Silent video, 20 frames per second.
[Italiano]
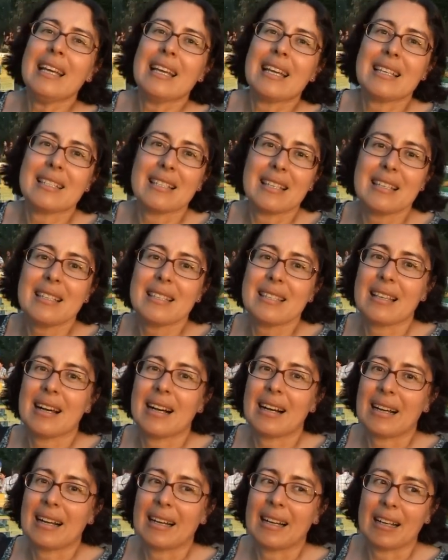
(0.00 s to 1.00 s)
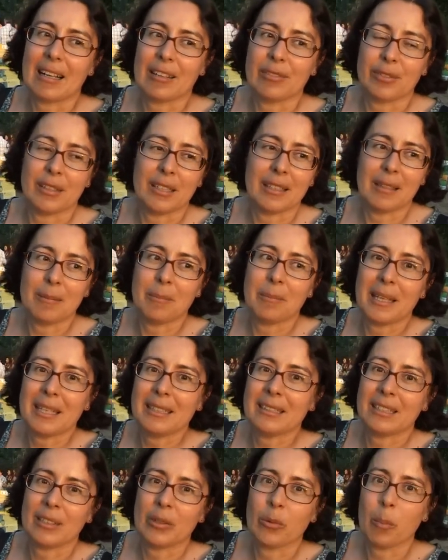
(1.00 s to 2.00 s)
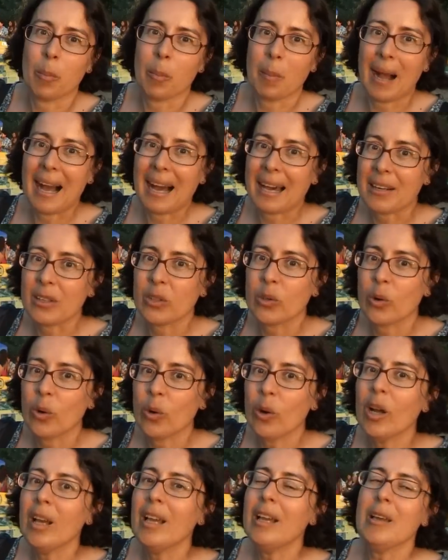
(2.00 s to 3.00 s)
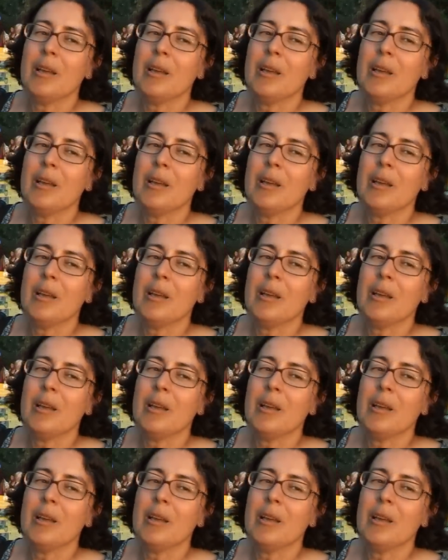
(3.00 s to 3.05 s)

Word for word: esista finalmente un parco